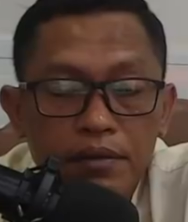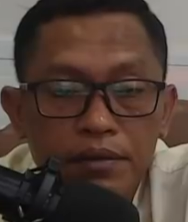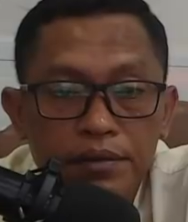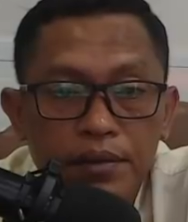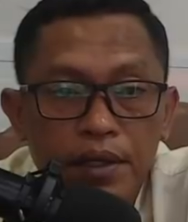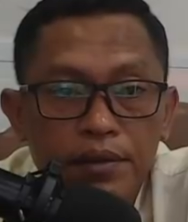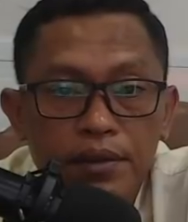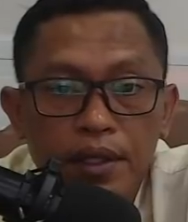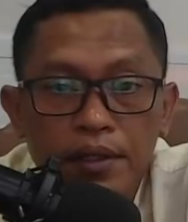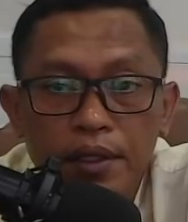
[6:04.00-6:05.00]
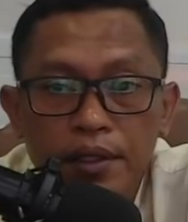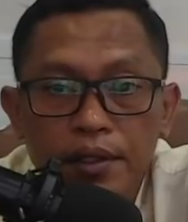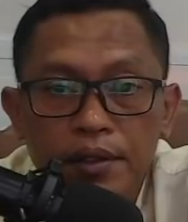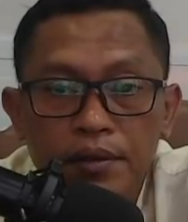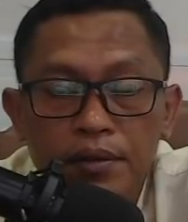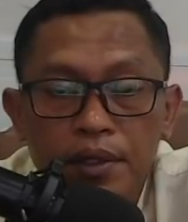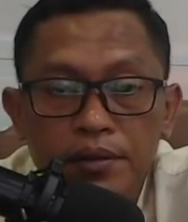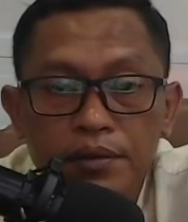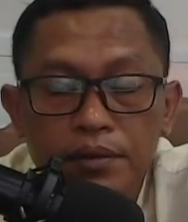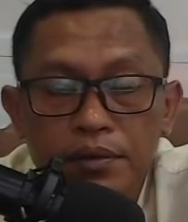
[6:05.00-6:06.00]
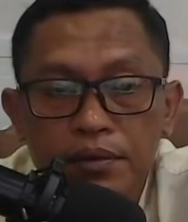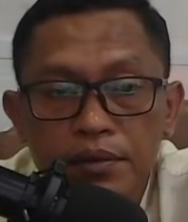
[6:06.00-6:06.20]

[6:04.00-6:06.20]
seluruh anggota TNI kalau keluar itu